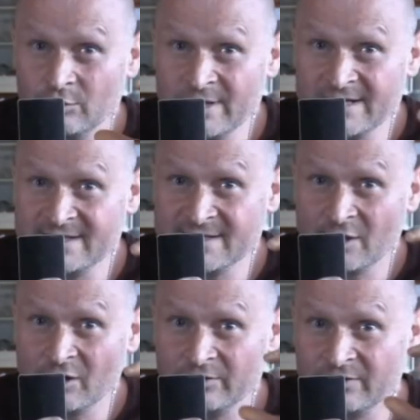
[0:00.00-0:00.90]
Une
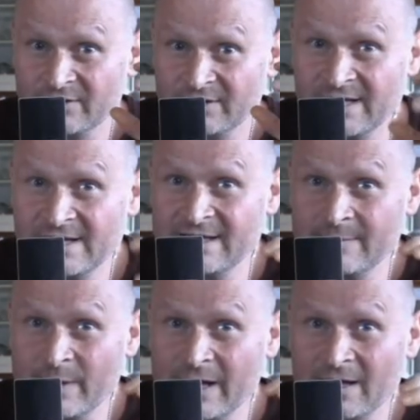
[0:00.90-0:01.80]
assistante dès le
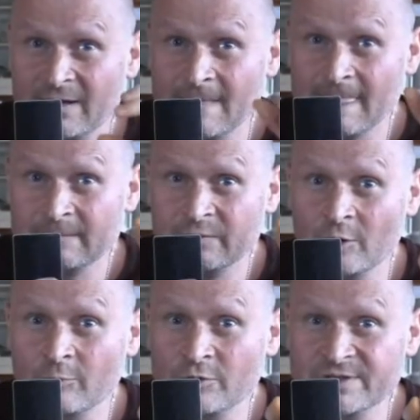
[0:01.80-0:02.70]
départ
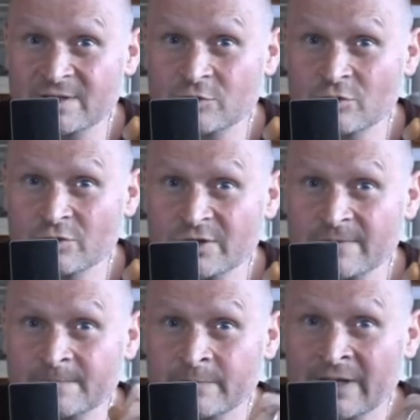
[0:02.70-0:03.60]
dans le
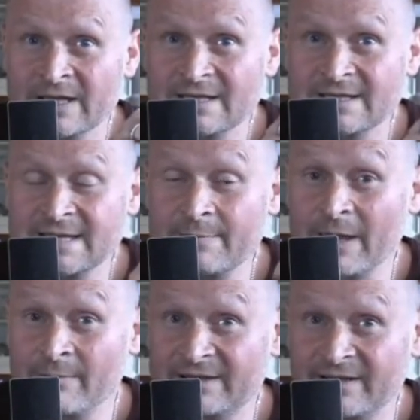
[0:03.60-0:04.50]
processus, ça
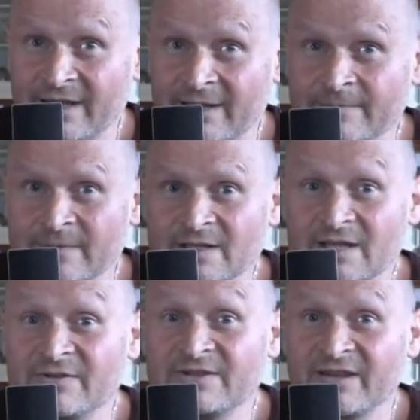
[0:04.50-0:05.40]
permettrait
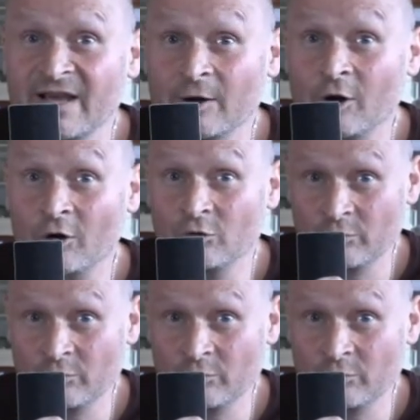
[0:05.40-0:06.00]
d'éviter un grand